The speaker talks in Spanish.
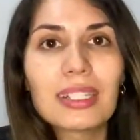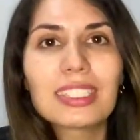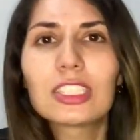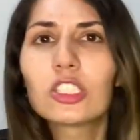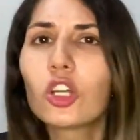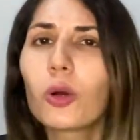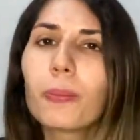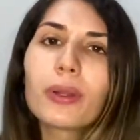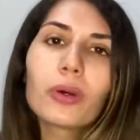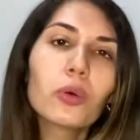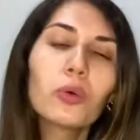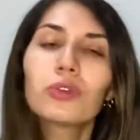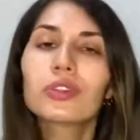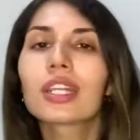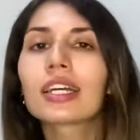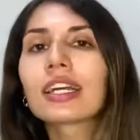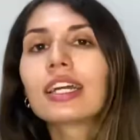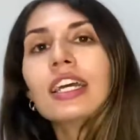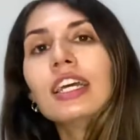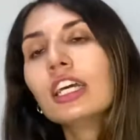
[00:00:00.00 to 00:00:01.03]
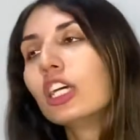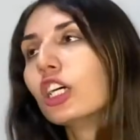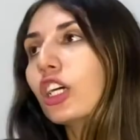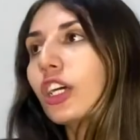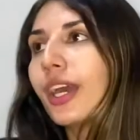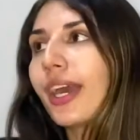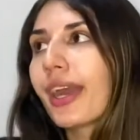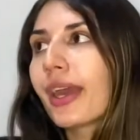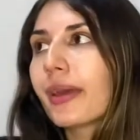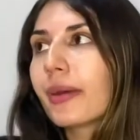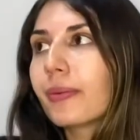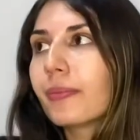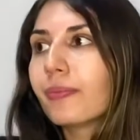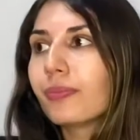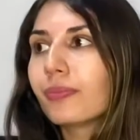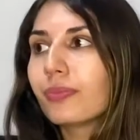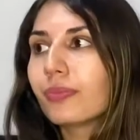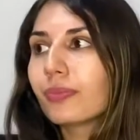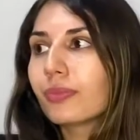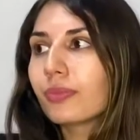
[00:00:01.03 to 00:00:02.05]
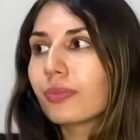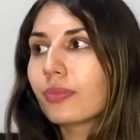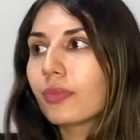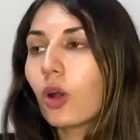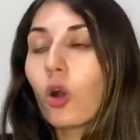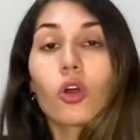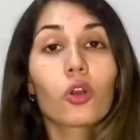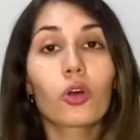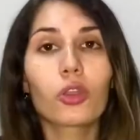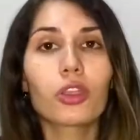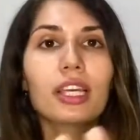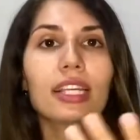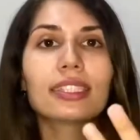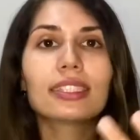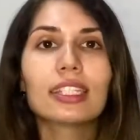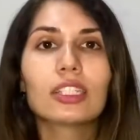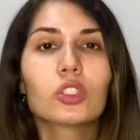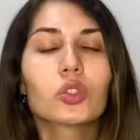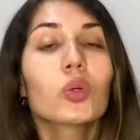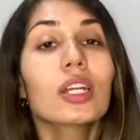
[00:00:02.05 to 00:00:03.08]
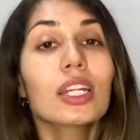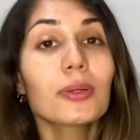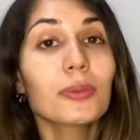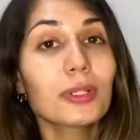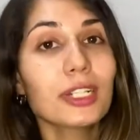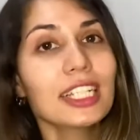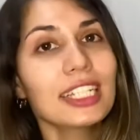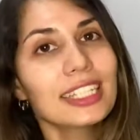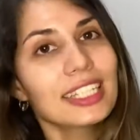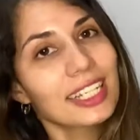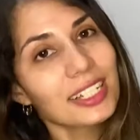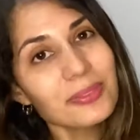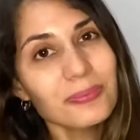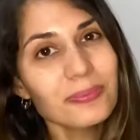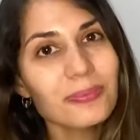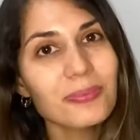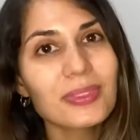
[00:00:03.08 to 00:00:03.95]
Si nos preguntan em, o nos dicen, tú eres bonita,